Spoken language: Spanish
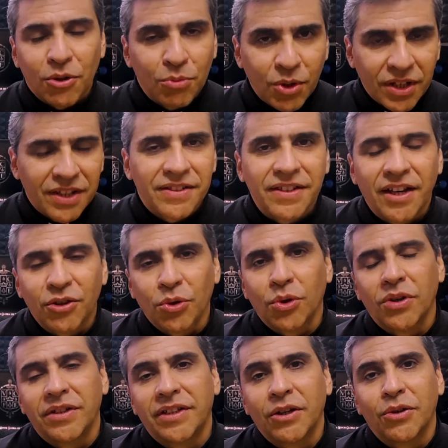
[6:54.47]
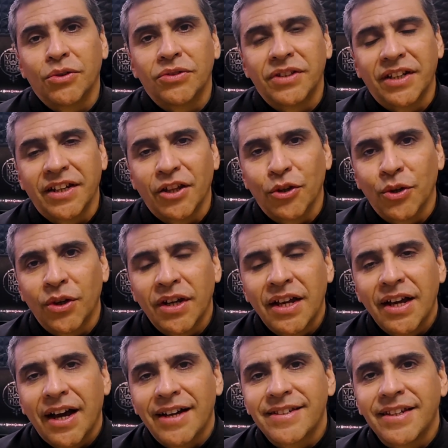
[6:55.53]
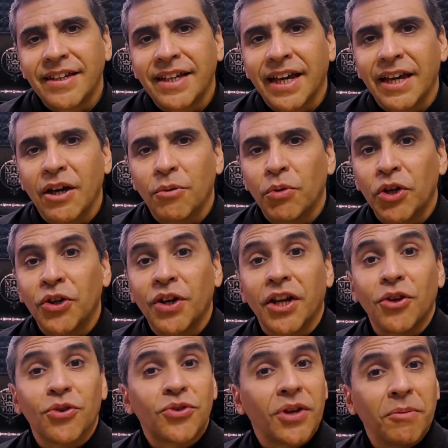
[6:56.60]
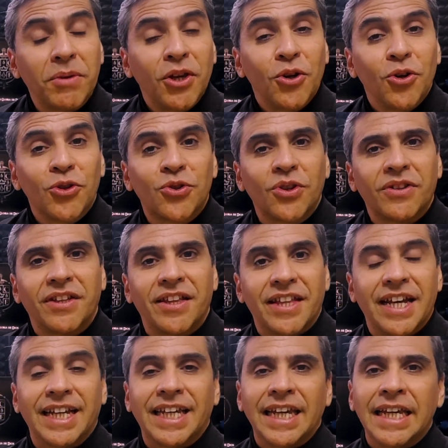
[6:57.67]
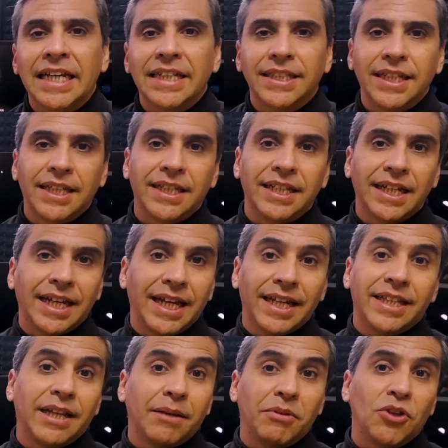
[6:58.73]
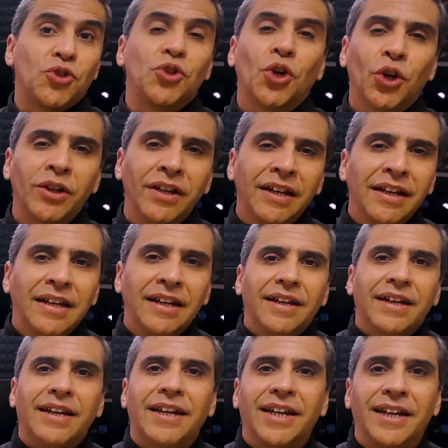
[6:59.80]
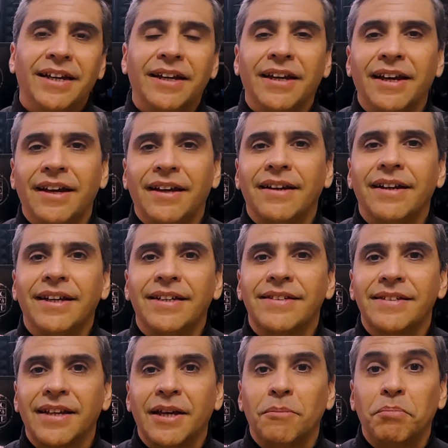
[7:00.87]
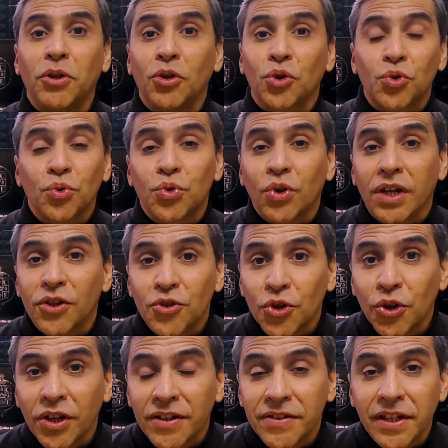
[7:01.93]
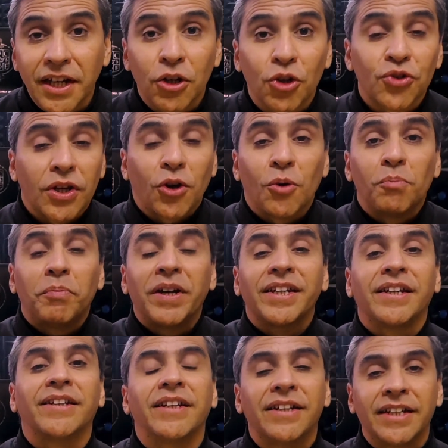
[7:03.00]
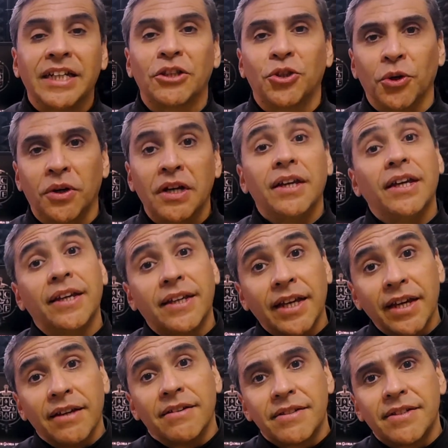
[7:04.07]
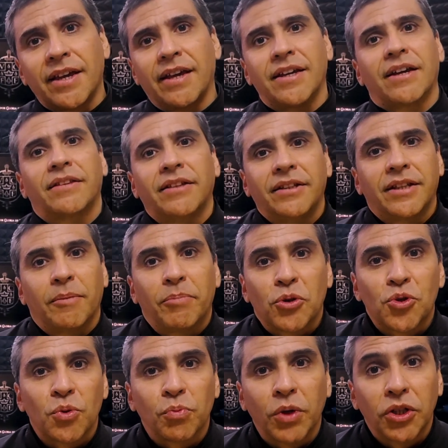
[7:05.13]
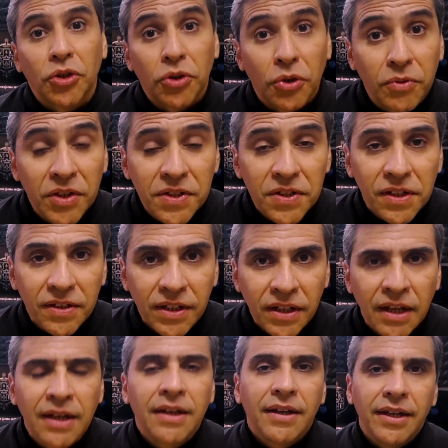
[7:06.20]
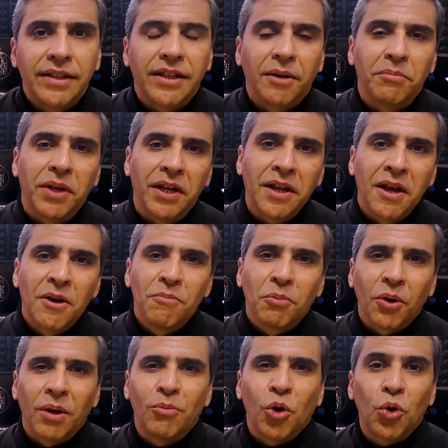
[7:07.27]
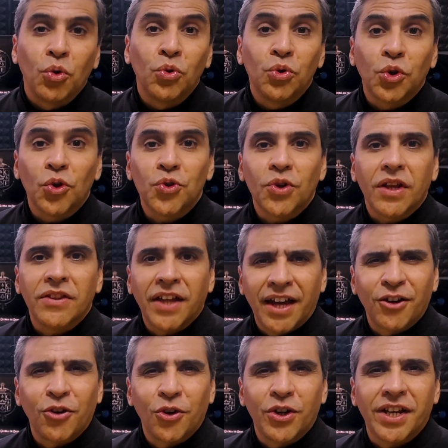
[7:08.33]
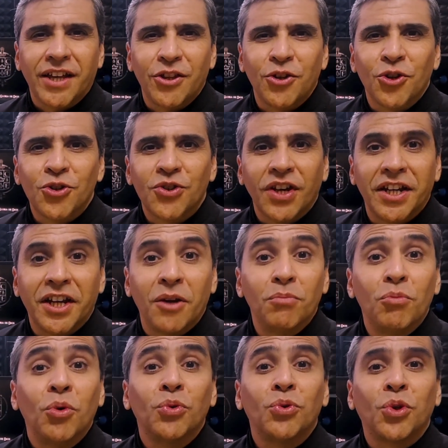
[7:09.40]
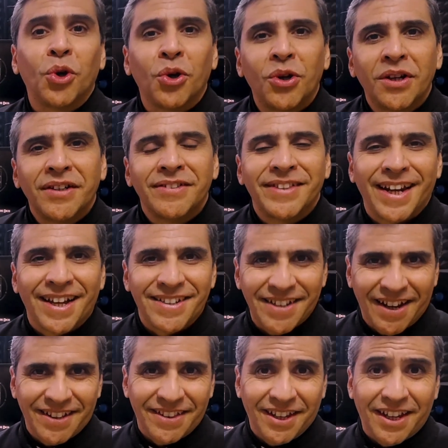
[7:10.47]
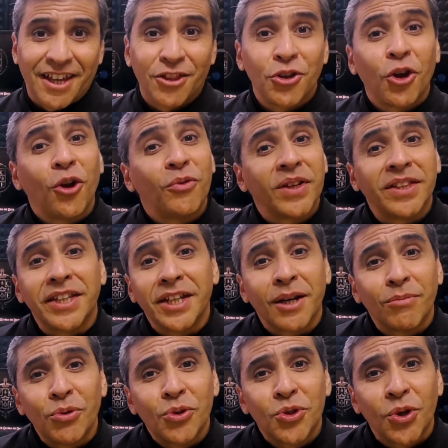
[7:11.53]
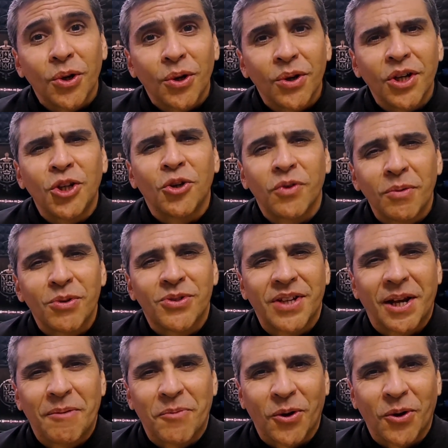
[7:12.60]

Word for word: como les decía, todo este contenido. Así que, bueno, queridos amigos, desde aquí, desde esta misión, eh, les eh, pido sus oraciones y que nos acompañen en esto y que si hay artistas por supuesto nos visiten y también podamos juntos dar gloria a Dios en el mundo de las artes. Que Dios los bendiga mucho y nos vemos a la